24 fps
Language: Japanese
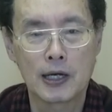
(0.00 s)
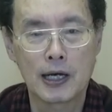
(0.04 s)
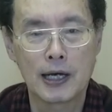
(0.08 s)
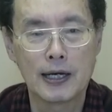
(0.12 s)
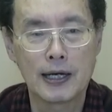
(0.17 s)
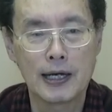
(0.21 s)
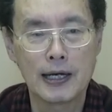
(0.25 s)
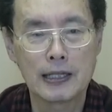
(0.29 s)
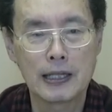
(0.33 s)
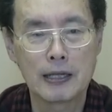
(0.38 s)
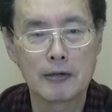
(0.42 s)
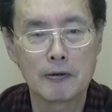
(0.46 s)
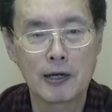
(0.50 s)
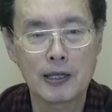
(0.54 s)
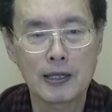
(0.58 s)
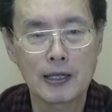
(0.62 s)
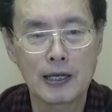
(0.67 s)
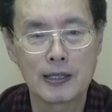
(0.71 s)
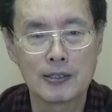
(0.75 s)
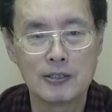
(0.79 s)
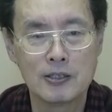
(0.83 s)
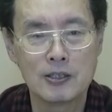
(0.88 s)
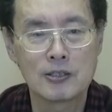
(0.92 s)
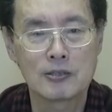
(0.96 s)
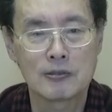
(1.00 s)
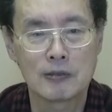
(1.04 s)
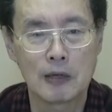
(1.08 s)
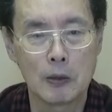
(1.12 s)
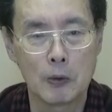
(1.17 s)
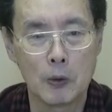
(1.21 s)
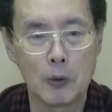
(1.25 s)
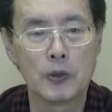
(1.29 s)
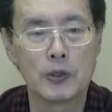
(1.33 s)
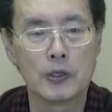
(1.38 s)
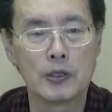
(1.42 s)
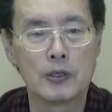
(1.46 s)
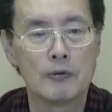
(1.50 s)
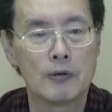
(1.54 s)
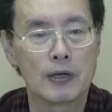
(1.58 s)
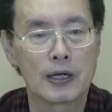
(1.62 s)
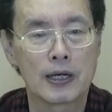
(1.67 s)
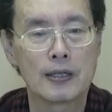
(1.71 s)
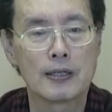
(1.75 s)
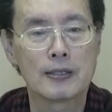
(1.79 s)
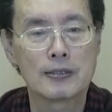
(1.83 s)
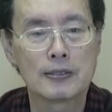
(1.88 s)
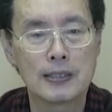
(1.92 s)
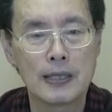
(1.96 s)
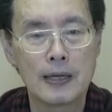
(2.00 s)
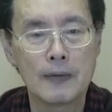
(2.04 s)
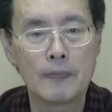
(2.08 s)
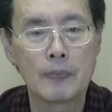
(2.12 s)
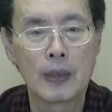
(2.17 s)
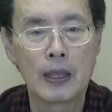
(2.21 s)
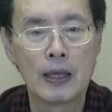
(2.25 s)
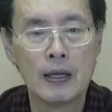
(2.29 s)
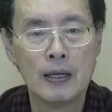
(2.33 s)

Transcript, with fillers: 考えている方が実は多いわけですね。